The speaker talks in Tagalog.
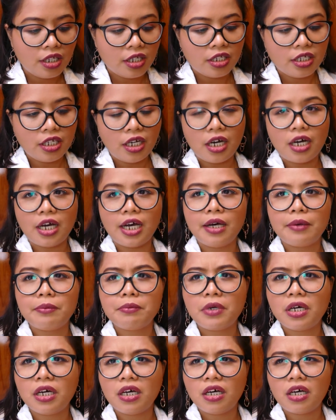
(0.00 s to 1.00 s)
yeah,
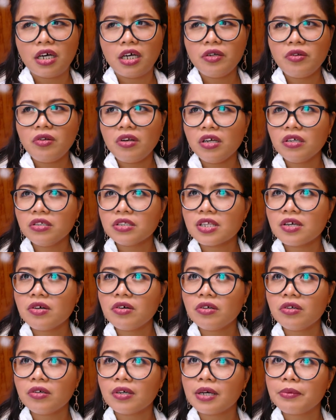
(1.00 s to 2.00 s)
mga, ano lang
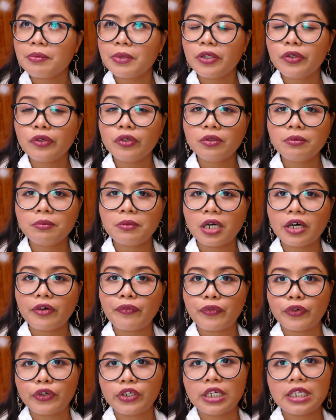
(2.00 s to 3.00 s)
siguro kami doon, mga
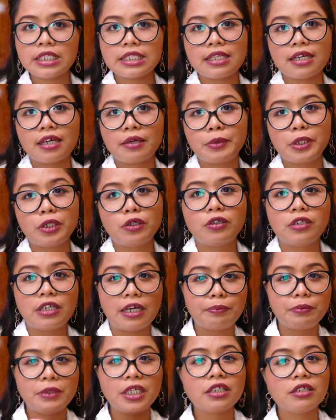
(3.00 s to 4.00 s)
4 days lang kami doon.
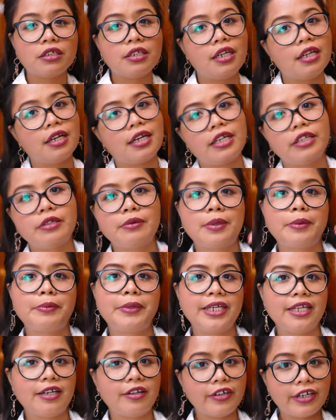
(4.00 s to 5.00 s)
Update ka na lang kayo
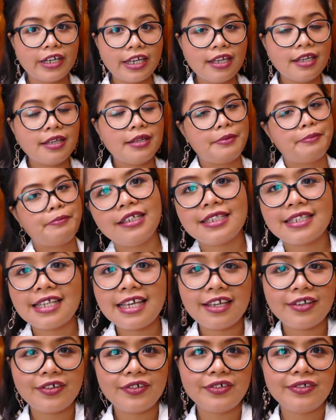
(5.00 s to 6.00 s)
mamaya, okay?
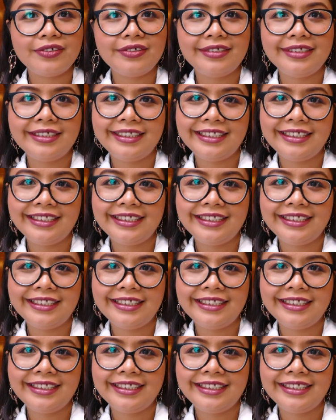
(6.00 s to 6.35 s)
See you!